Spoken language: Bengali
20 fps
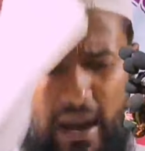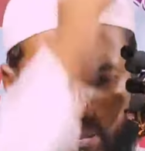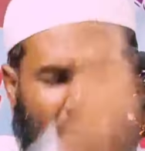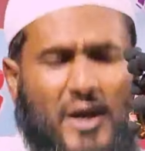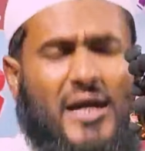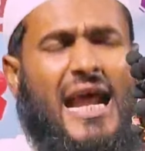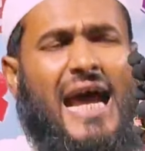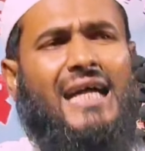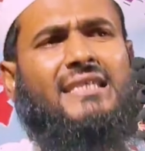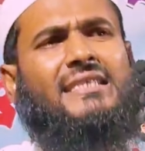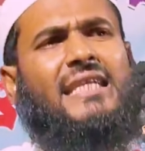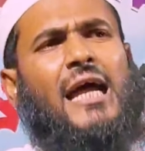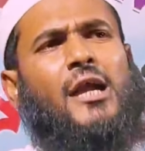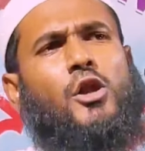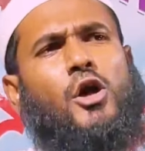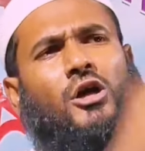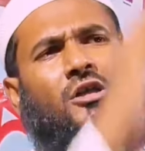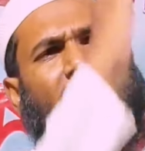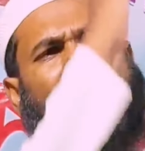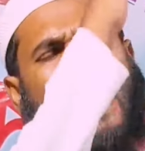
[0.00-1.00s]
এমন একটা
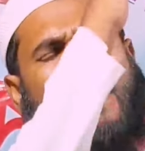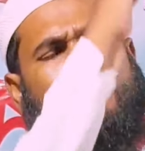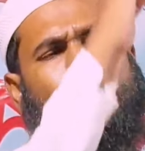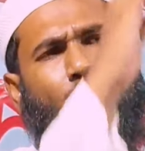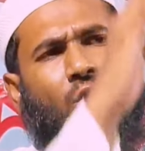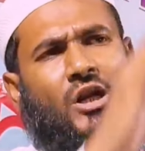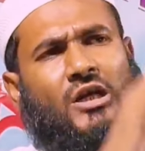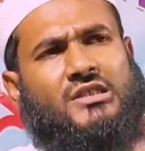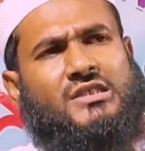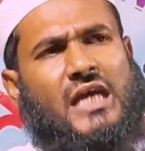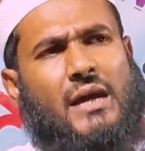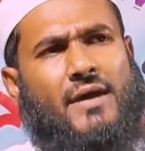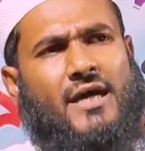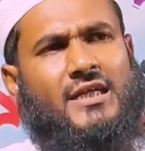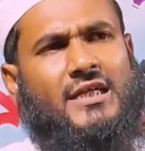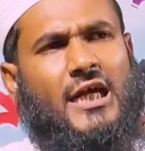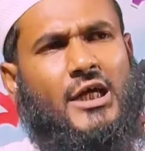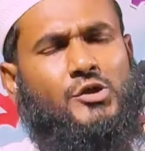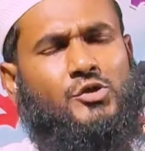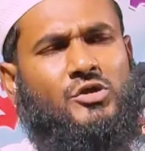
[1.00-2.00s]
লোক দাম বলেছে
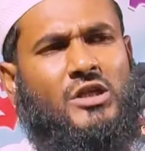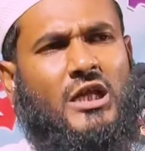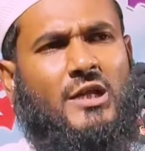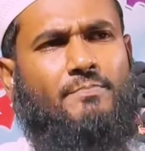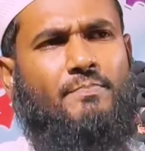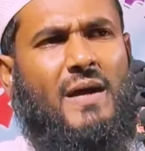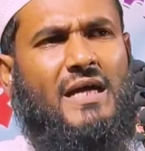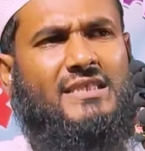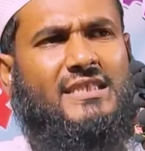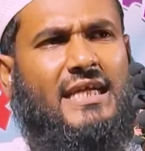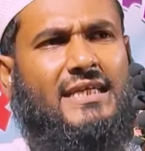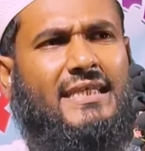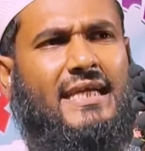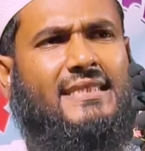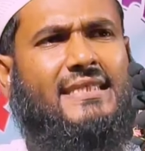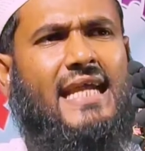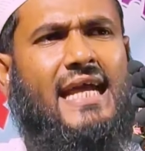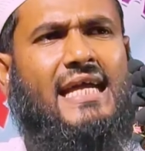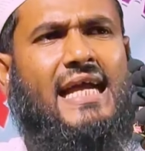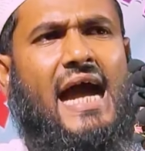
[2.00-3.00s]
আমার খাজুরের পাঁচ
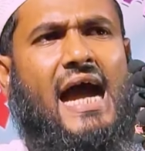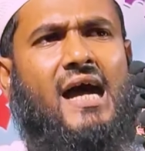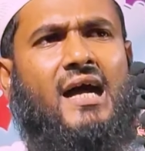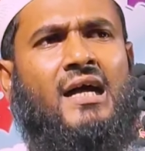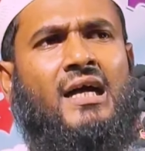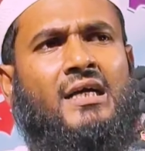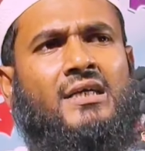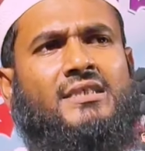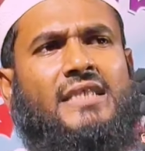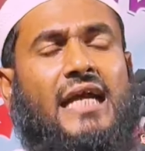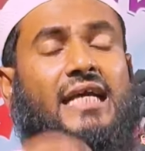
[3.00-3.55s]
হাজার টাকা